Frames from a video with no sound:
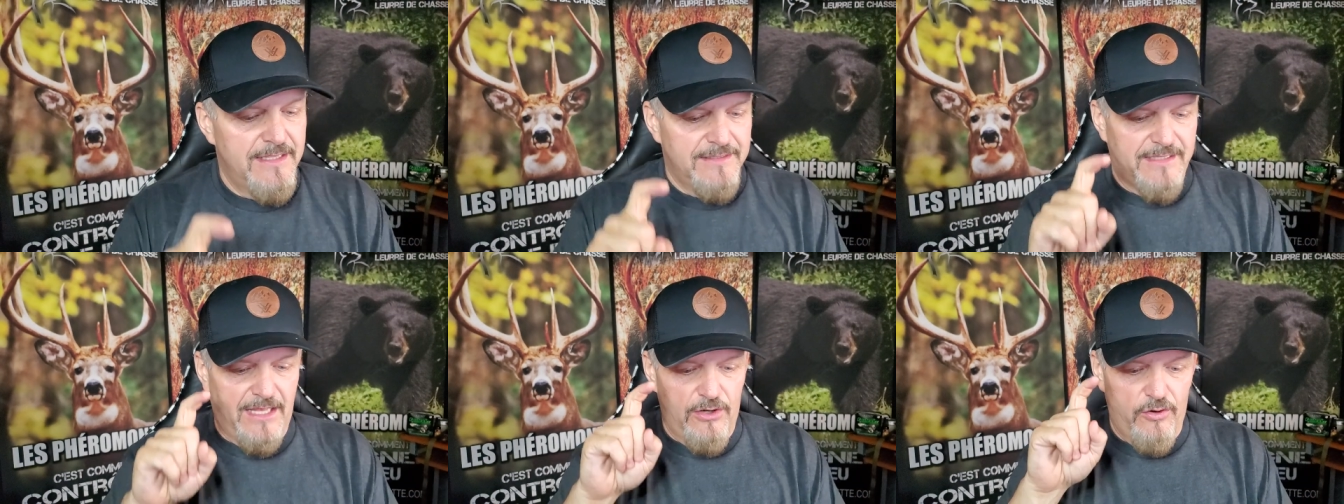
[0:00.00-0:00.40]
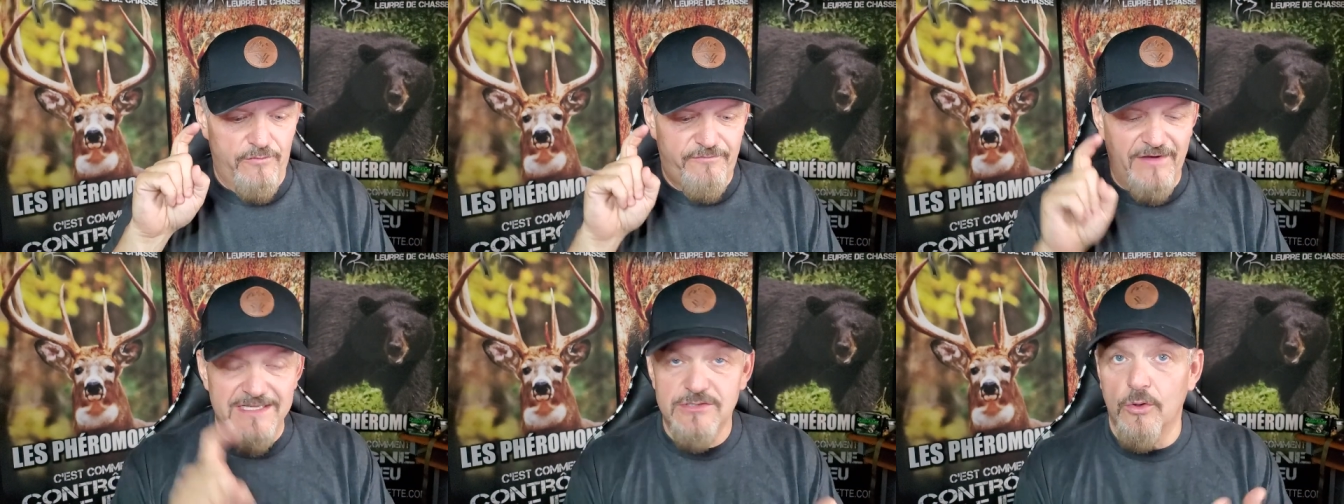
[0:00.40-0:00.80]
dans leur
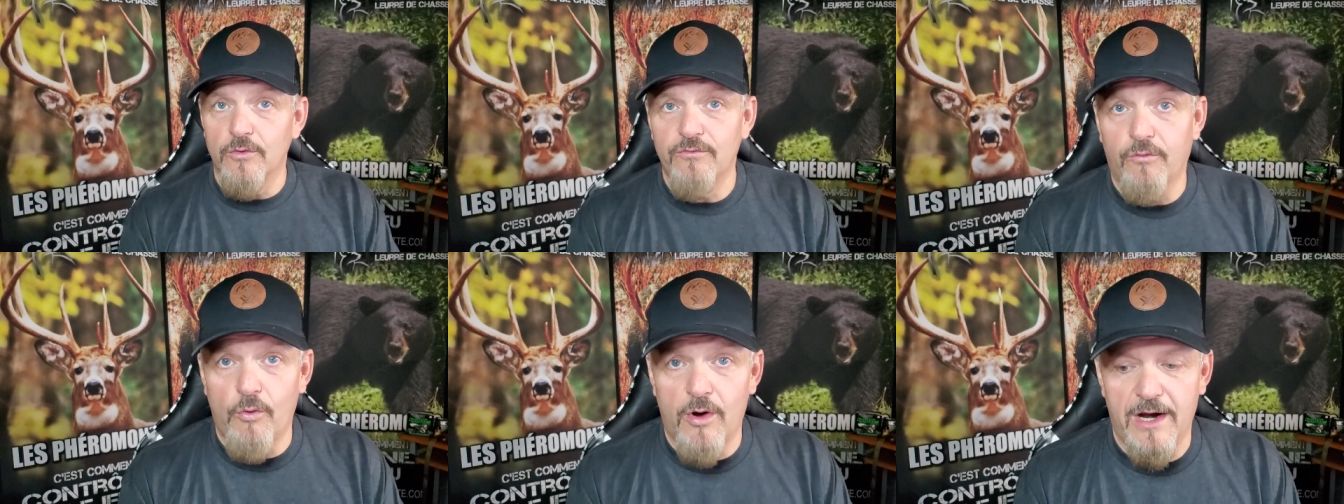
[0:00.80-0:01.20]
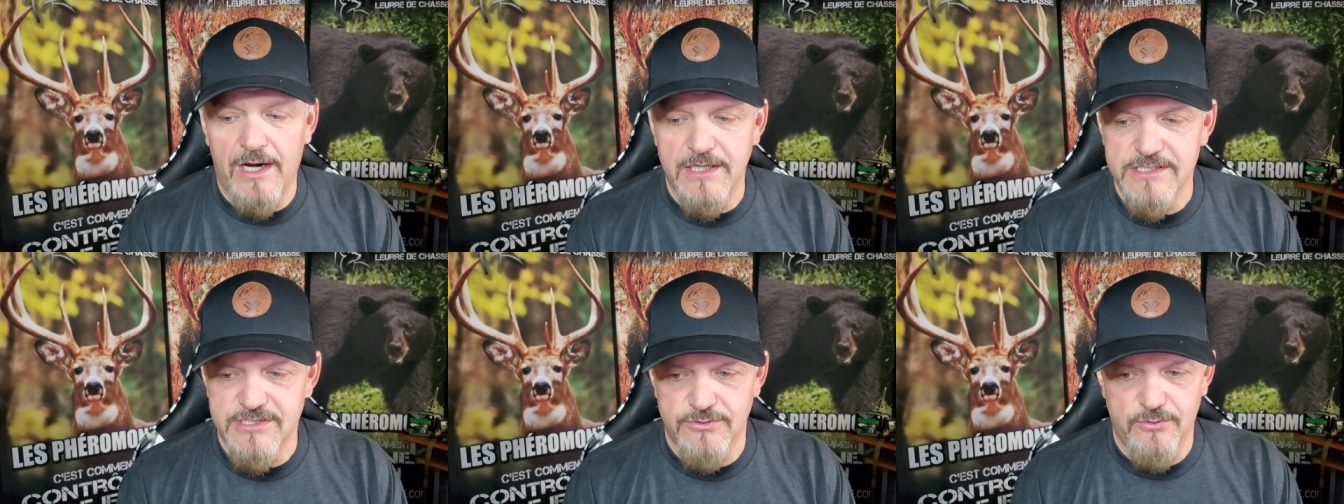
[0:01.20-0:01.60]
façon de
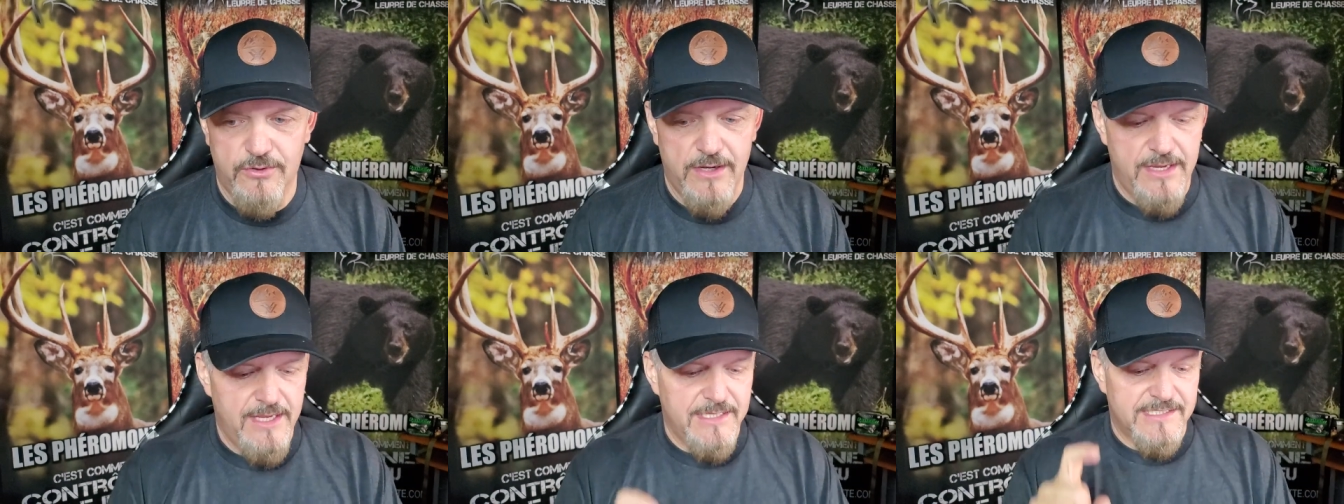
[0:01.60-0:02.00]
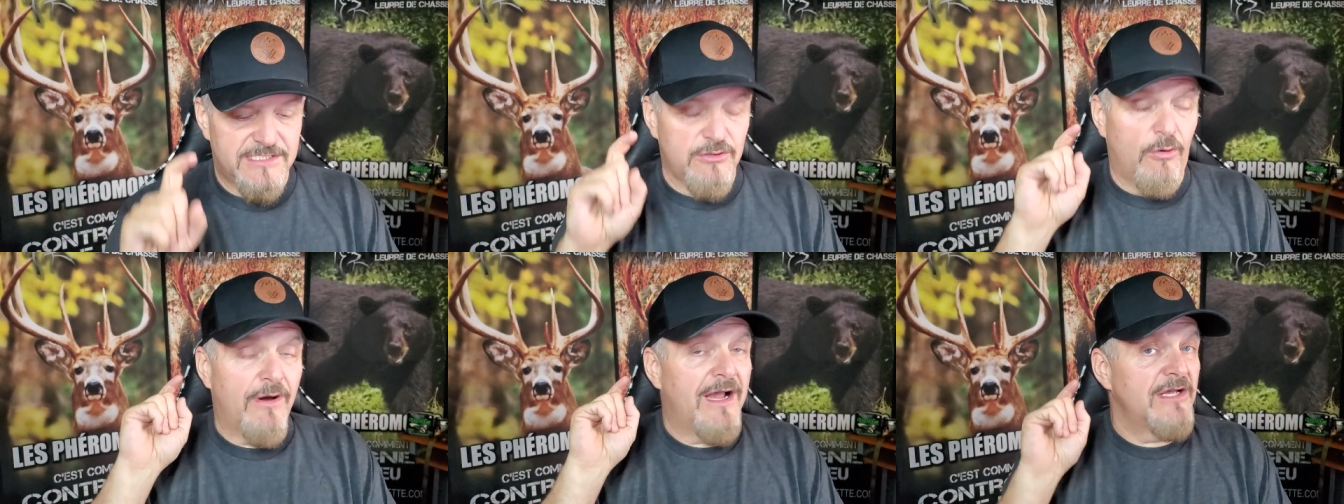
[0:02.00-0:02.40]
voir ça, qui
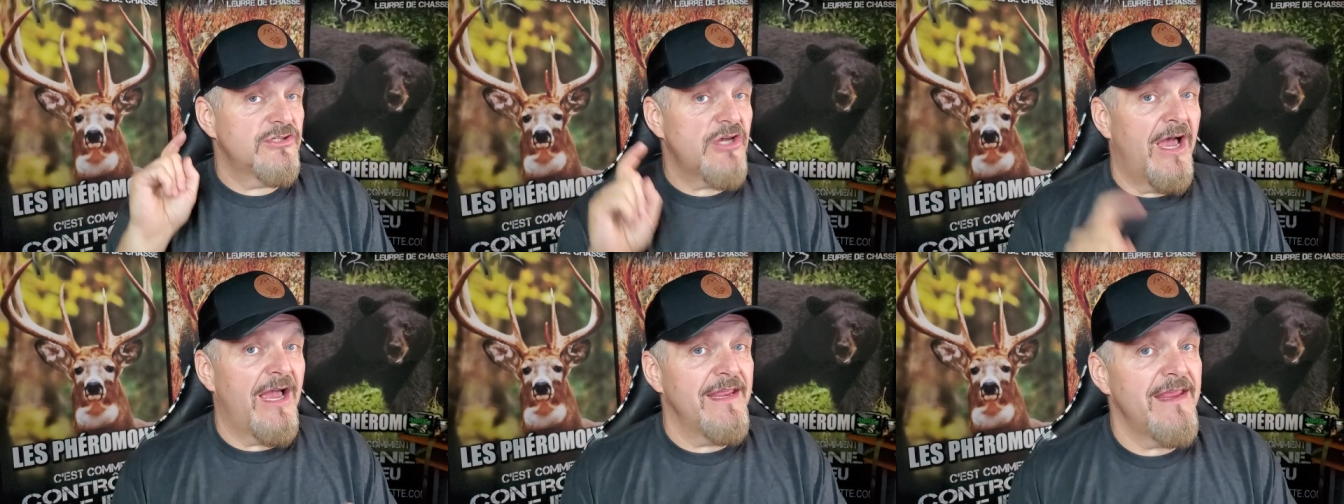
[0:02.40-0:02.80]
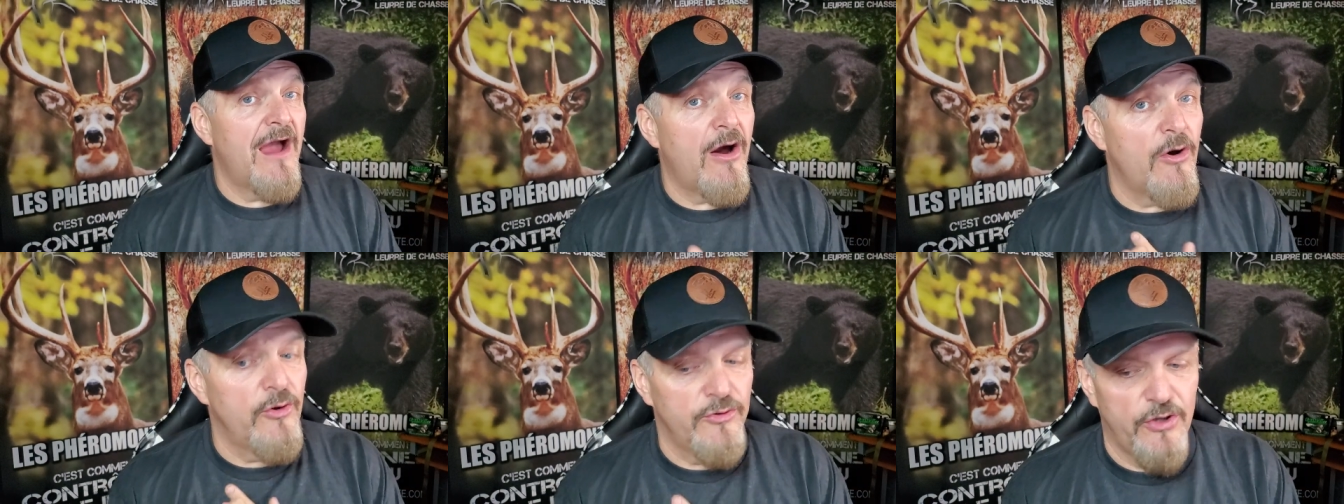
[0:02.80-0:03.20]
sont rendus
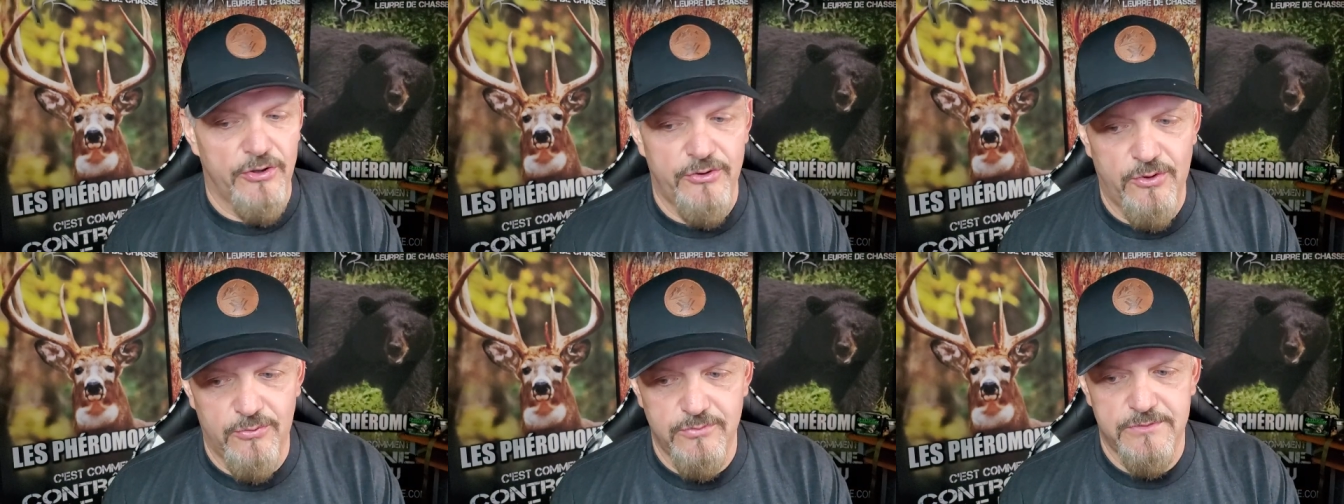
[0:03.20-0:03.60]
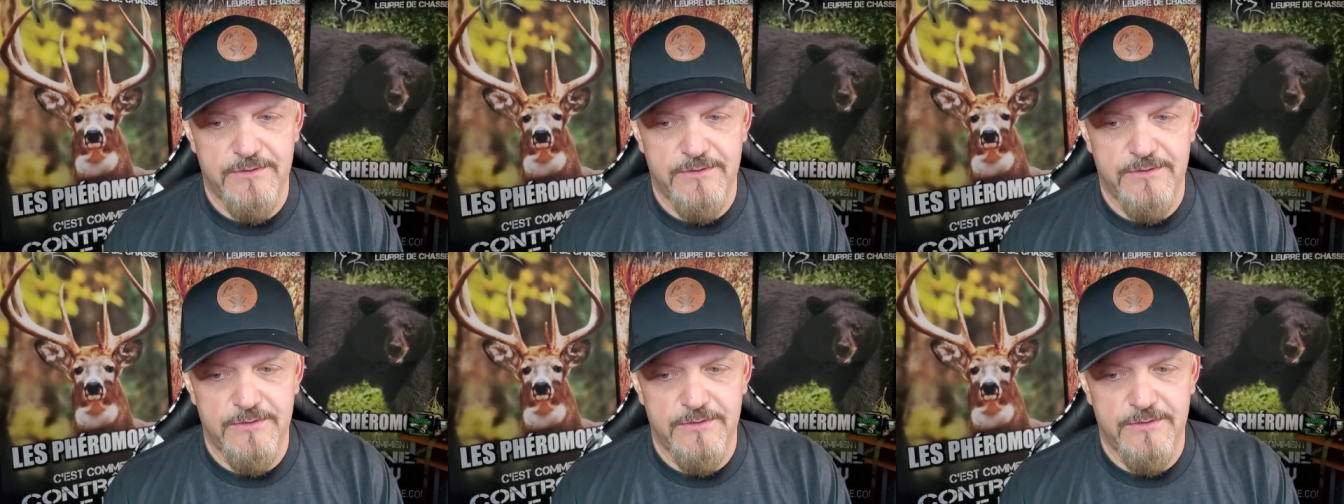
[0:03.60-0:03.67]
ailleurs de d'autres.